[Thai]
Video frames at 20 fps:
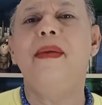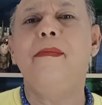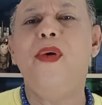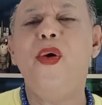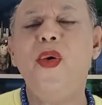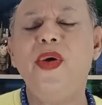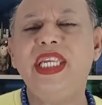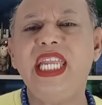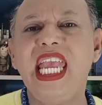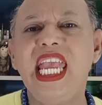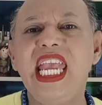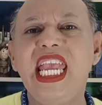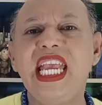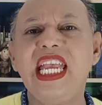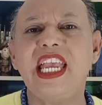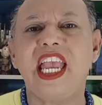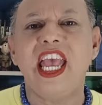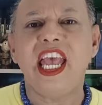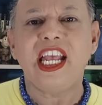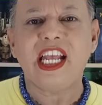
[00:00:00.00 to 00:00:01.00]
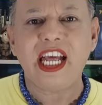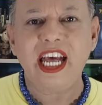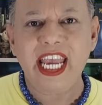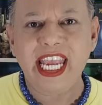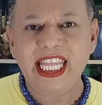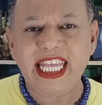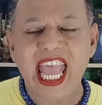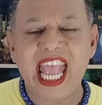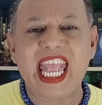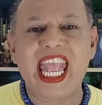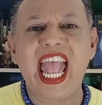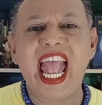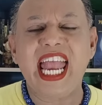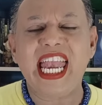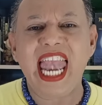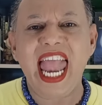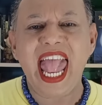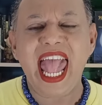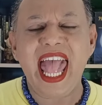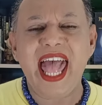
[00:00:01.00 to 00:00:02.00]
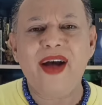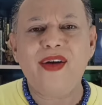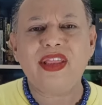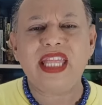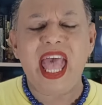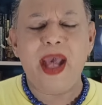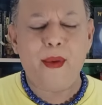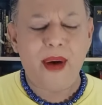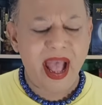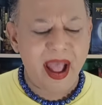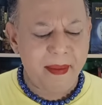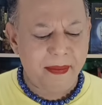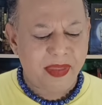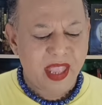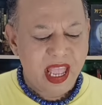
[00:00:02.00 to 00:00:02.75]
ผู้ที่เคยแต่งงานแล้ว แต่ว่า